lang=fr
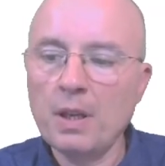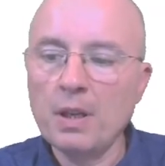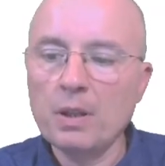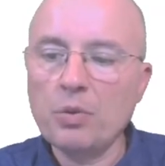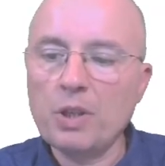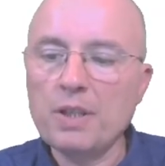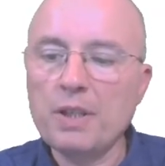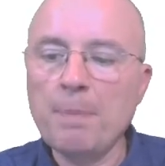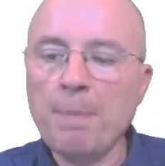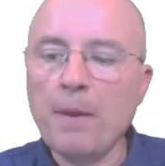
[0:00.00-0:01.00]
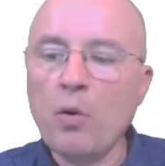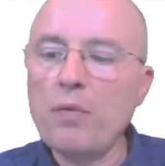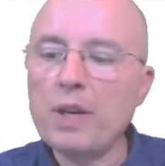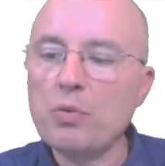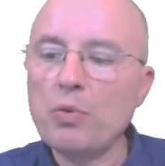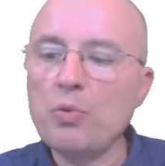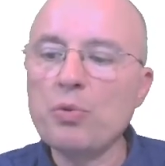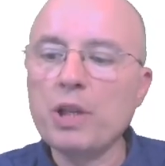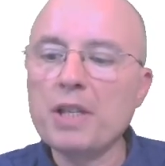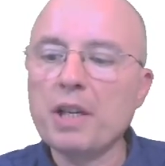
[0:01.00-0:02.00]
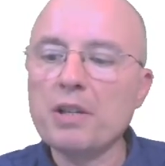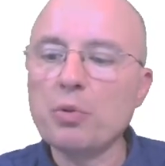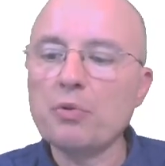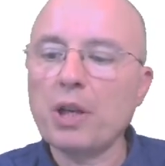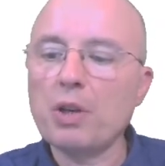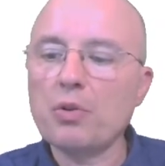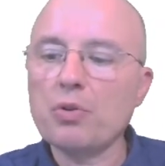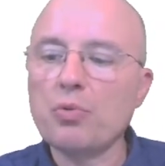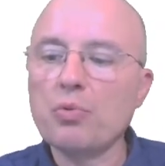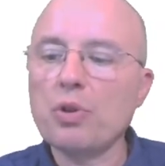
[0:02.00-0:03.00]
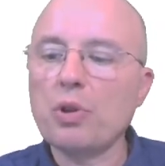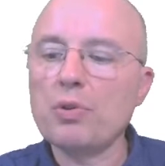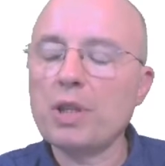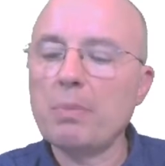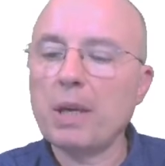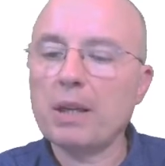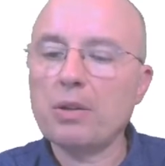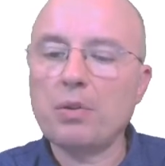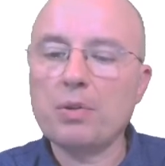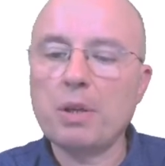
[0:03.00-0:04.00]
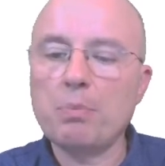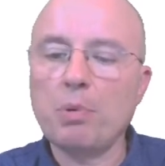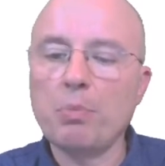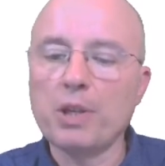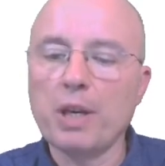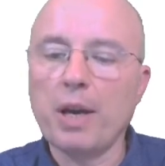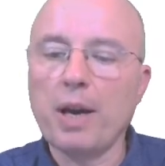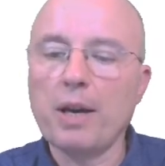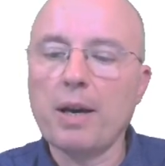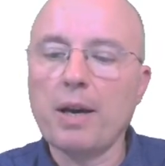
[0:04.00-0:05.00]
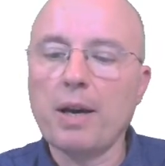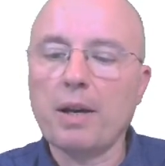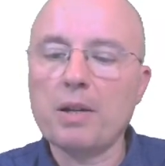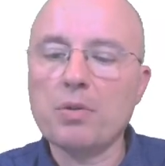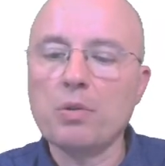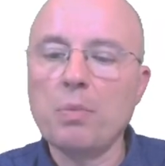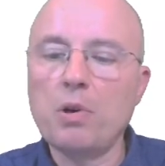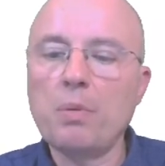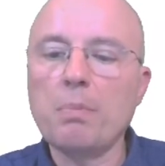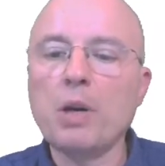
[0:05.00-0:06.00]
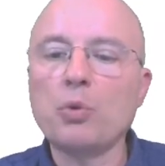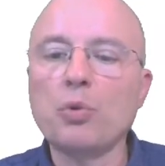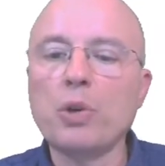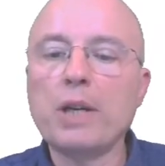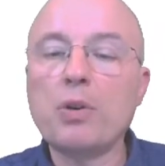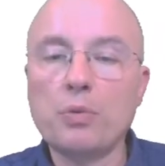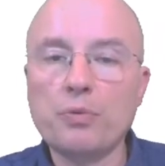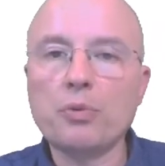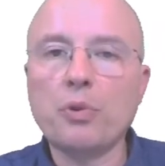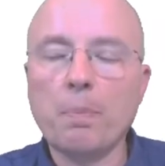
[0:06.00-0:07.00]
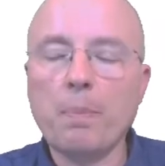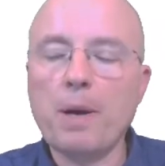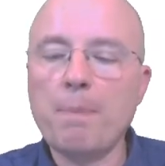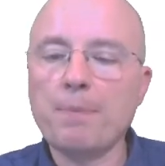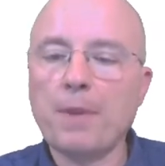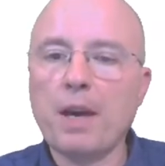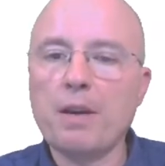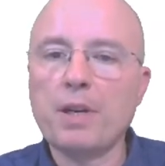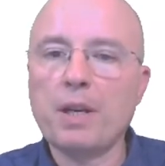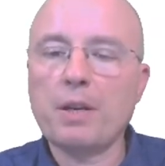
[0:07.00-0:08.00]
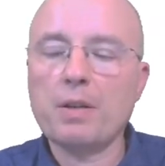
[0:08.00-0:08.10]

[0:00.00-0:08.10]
Donc ici, on va utiliser les deux fréquences 12 30e et 4 30e pour mener un, un raisonnement, mais en ne les confondant pas avec